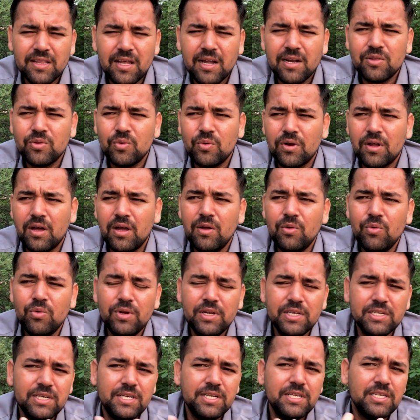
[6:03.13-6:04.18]
दर्द होना
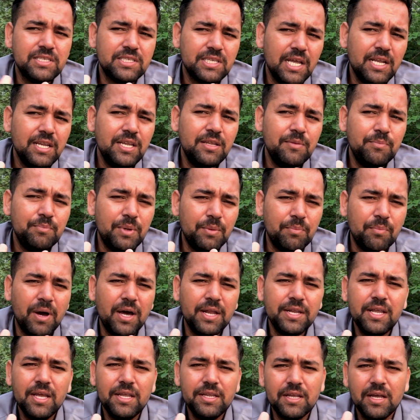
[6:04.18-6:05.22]
और जीडिया जहनी
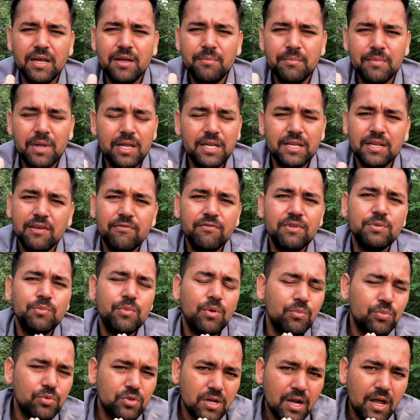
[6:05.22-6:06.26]
बीमारियां ही मैं इन्होंने भी
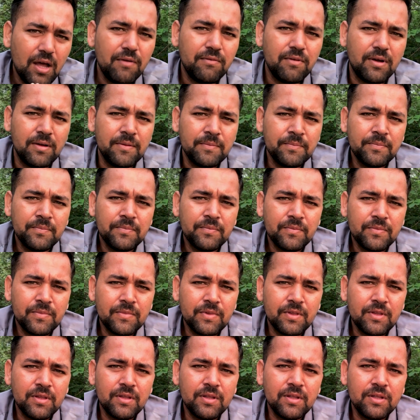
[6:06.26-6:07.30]
मुबतला वहाँ
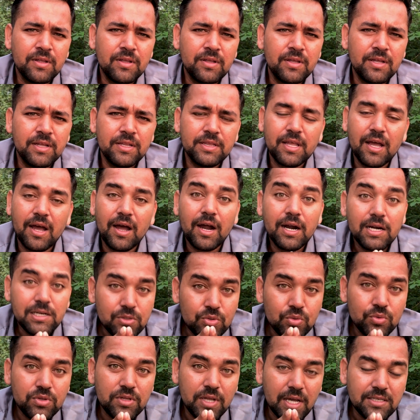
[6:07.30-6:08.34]
अट्ठ
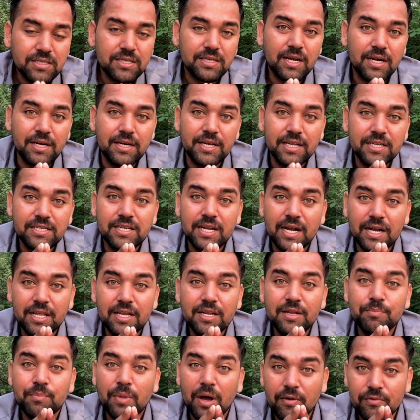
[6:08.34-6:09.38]
सौ दस घंटे सहने
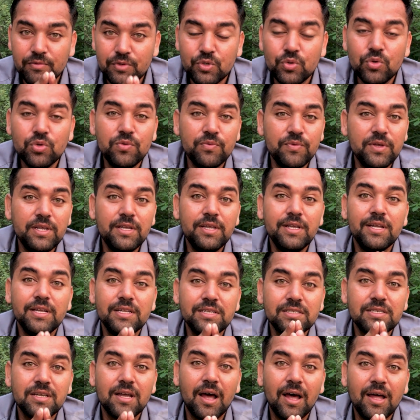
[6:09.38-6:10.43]
के बावजूद भी
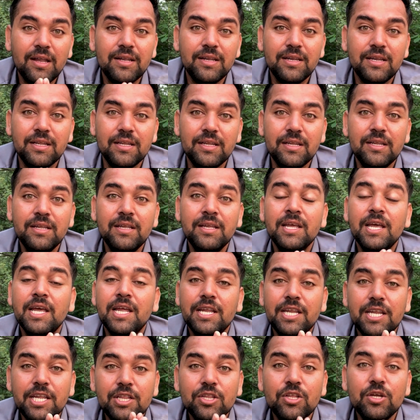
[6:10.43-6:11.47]
इंसान की
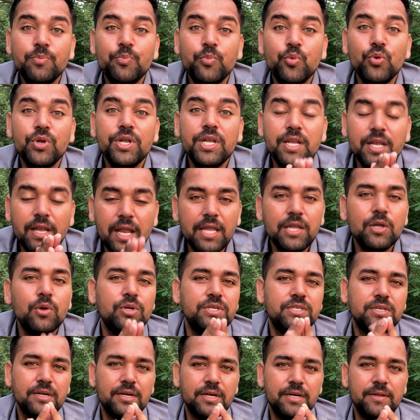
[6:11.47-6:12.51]
नींदर पूरी नहीं
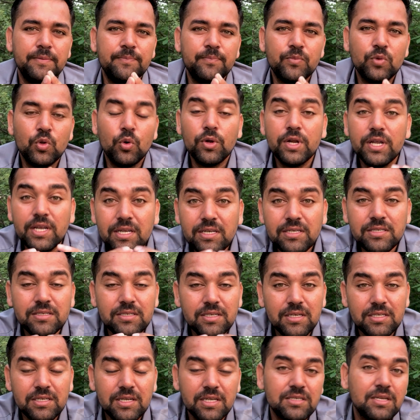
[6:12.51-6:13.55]
हो सकनी और इस
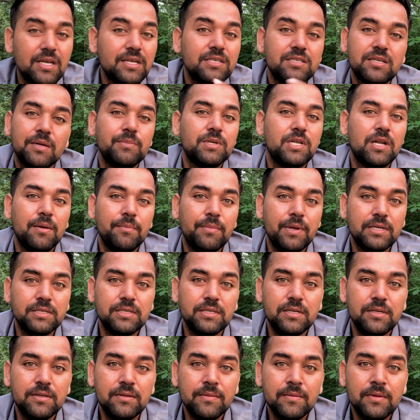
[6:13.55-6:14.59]
चीज़ की असं की समझना
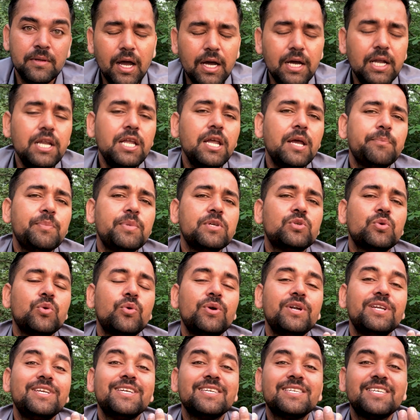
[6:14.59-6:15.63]
पैसी अगली
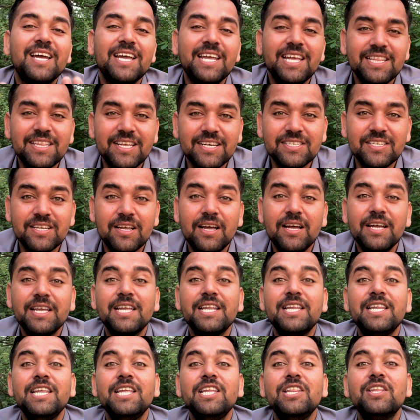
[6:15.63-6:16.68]
एपिसोड ही असा ये तक सा
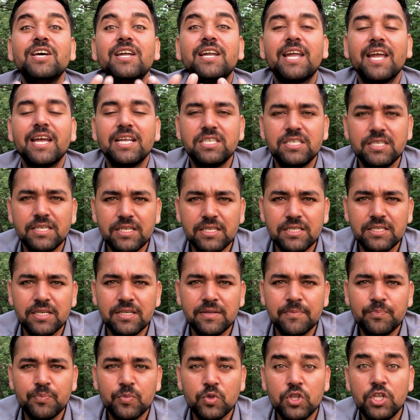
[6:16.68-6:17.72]
कि नींदर क्या चीज़
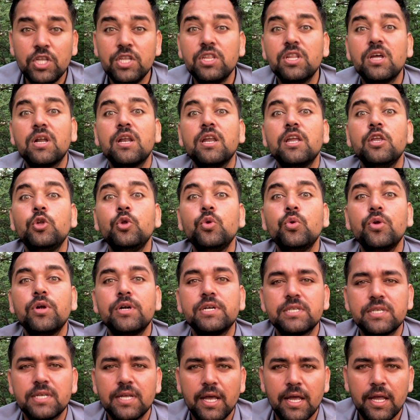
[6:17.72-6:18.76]
है नींदर ने
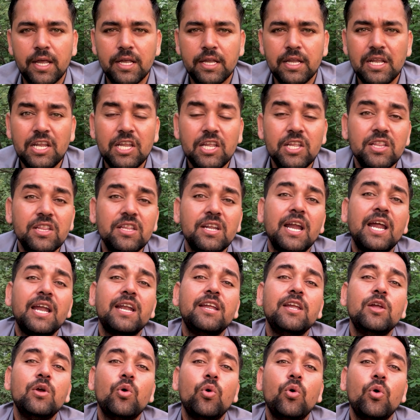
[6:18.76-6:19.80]
यूनिट्स कहे नींद नींदर
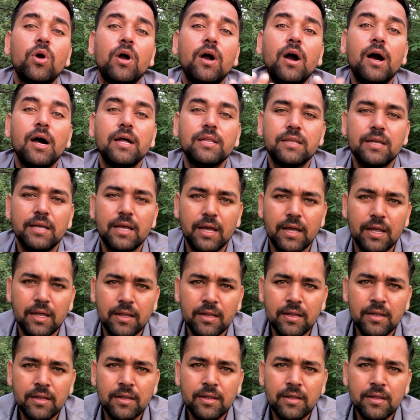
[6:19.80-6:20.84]
ने औकात कहे
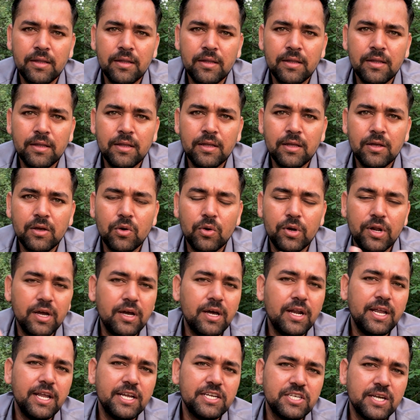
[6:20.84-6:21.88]
और
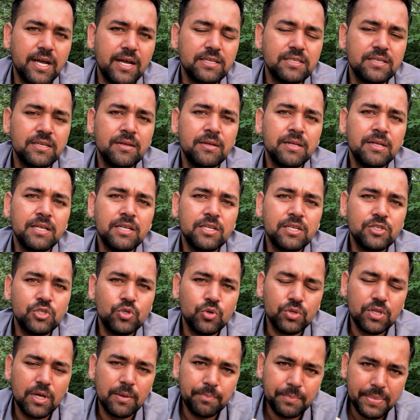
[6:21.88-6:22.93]
अगर एक शख्स
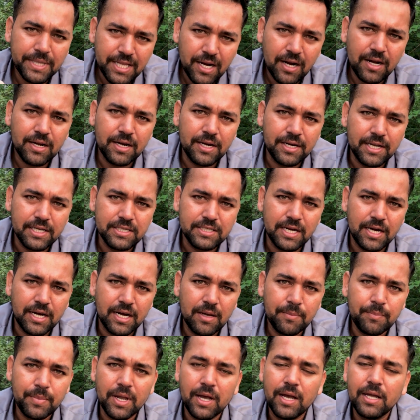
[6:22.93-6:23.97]
चौदह पंद्रह घंटे
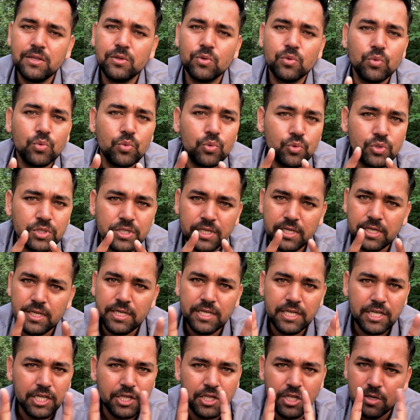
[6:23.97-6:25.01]
सहना पाया तो उसनी
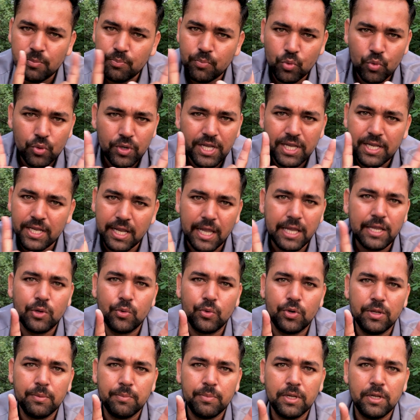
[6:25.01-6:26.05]
नींदर पूरी नहीं
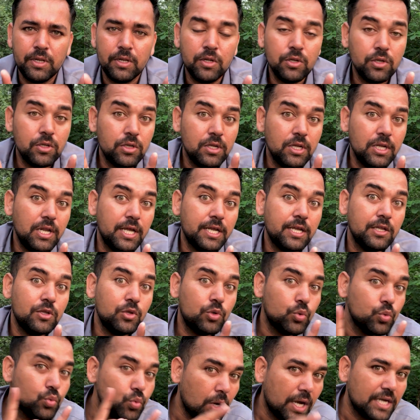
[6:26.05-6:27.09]
होनी पी लेकिन
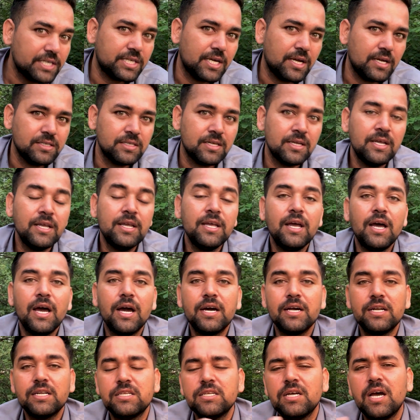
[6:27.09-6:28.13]
दूआ शख्स
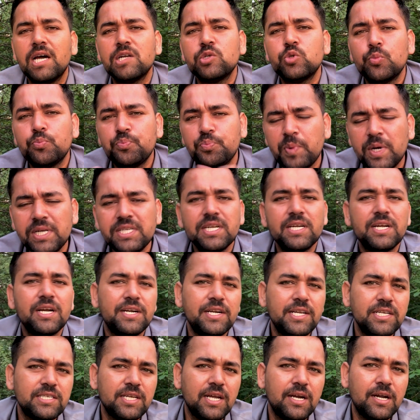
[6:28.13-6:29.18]
अगर चार सौ पंज
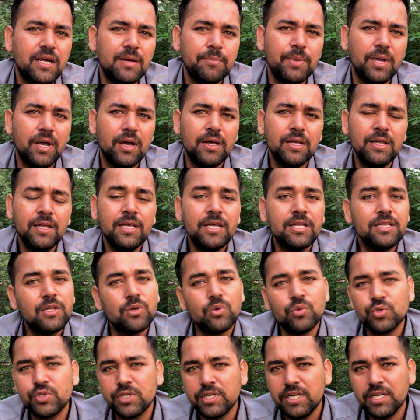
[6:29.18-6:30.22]
घंटे सहना पिया ते
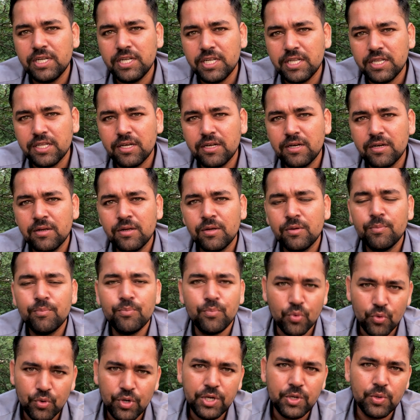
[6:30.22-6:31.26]
उसनी नींदर
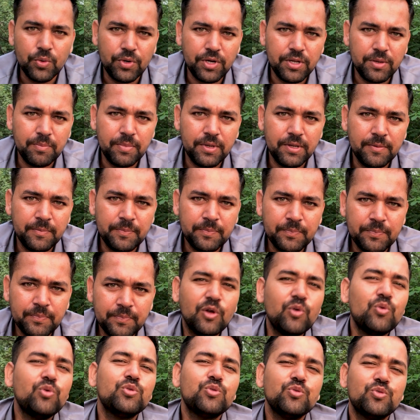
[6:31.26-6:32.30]
पूरी होनी पी
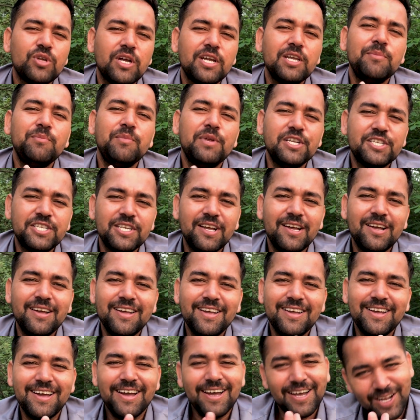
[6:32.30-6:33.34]
ते हूँ तुसा की मिलसा
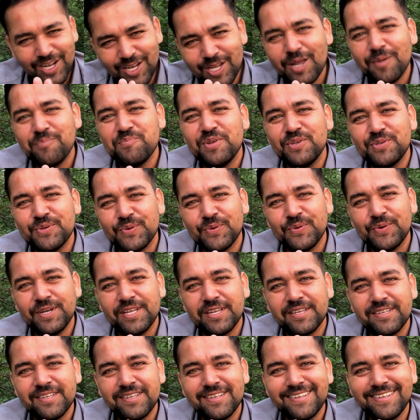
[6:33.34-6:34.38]
अगली एपीसोड
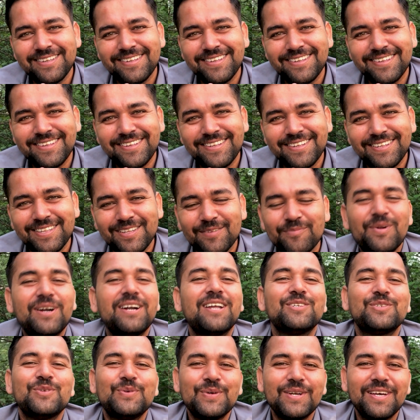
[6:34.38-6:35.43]
ही
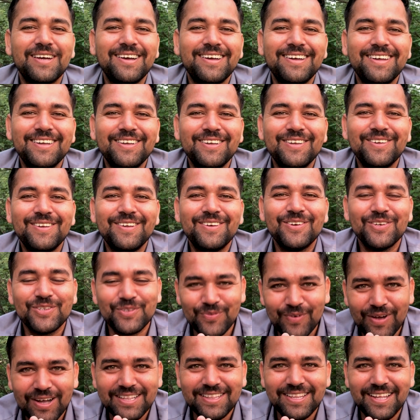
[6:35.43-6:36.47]
माड़ा सोना
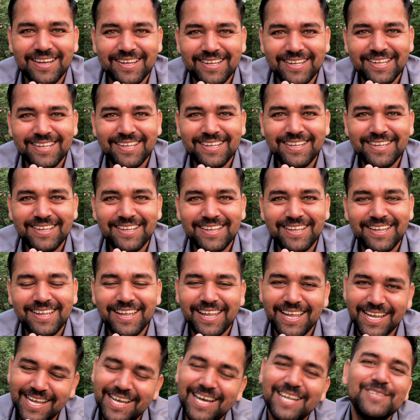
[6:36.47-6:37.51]
उस वक्त तक
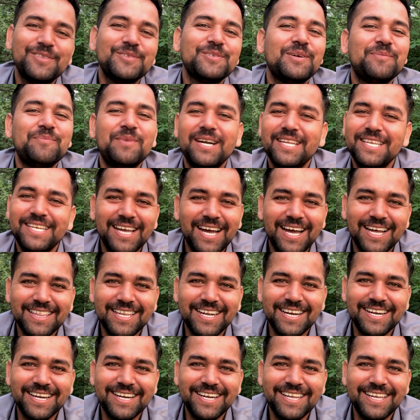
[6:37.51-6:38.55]
एक गल तुसा माड़ी याद
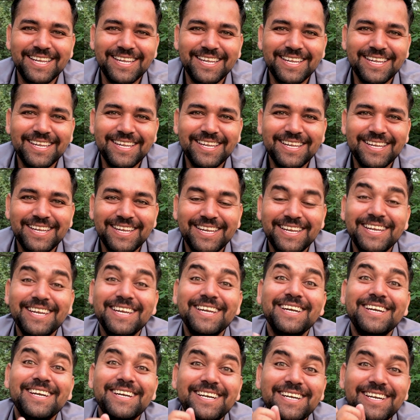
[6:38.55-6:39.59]
रखनी
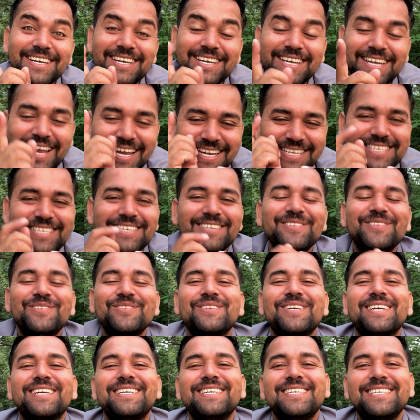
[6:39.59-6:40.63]
टेंशन
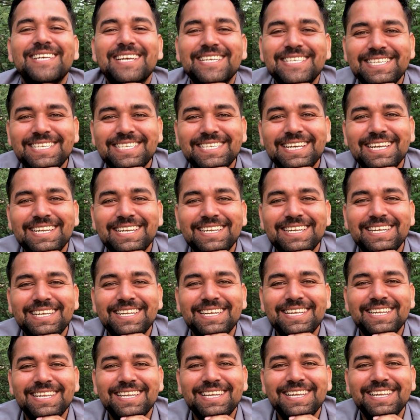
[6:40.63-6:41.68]
तुसा किसै चीज़ आह्ली निकी